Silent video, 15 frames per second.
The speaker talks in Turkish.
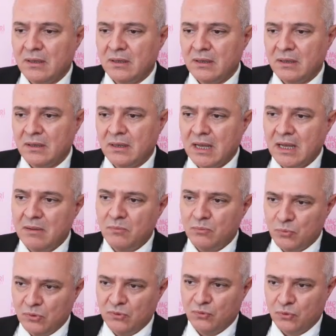Ee,
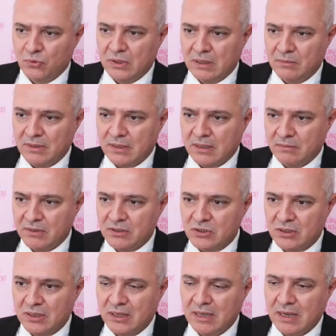hem bunu vurgulamak
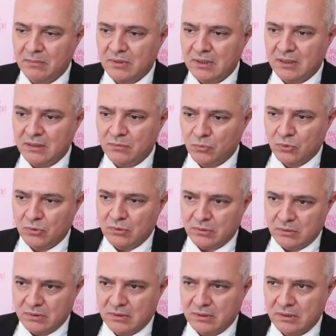amacıyla hem de bu
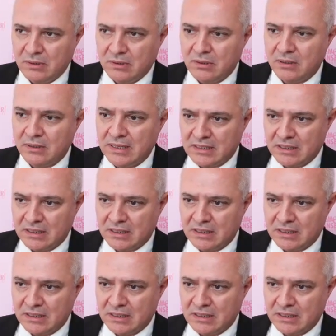e,